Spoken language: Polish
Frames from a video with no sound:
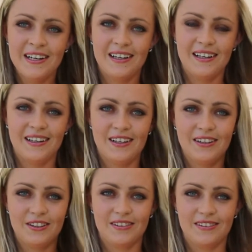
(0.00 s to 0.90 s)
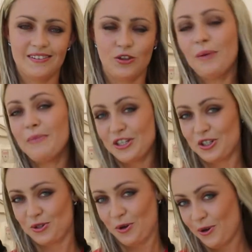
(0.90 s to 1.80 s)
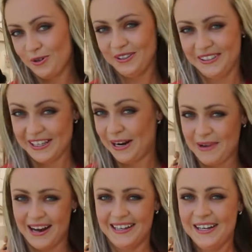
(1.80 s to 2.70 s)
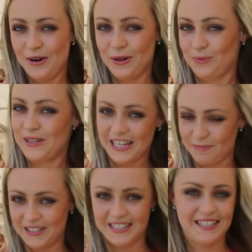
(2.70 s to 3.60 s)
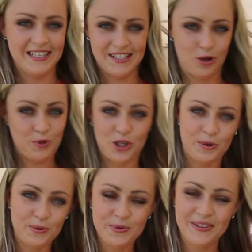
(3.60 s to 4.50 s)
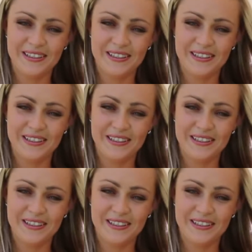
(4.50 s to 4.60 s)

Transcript: E, to je město, které má 85 tisíc občanů.